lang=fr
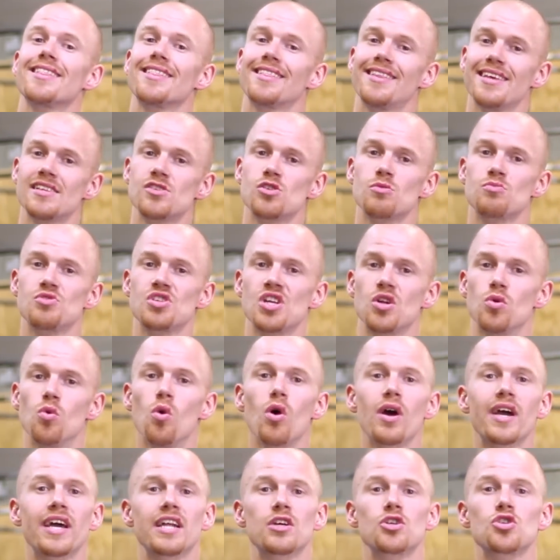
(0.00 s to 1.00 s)
des objets
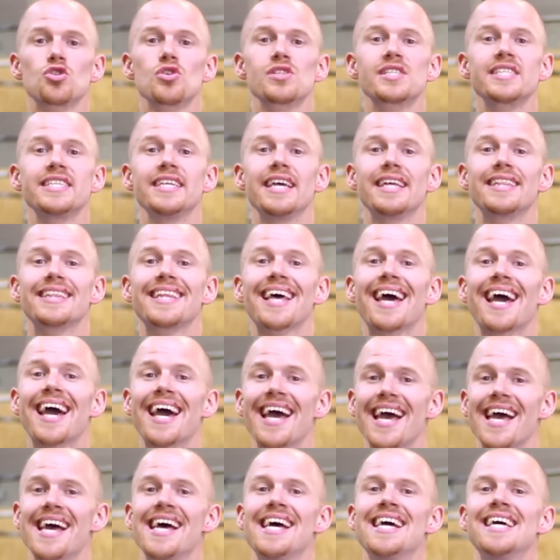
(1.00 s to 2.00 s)
lourds quelque chose qui est
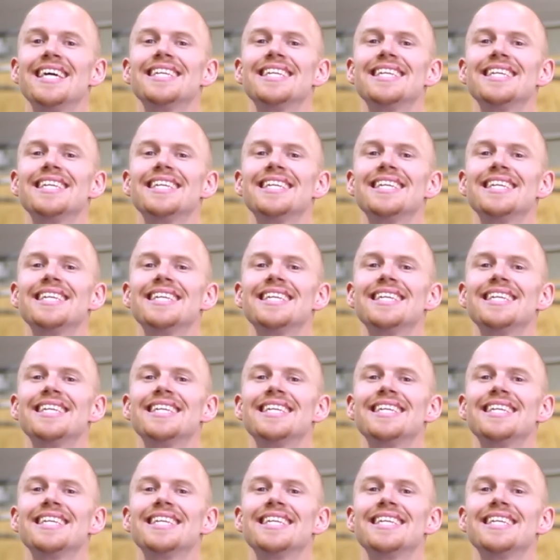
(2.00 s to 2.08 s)
très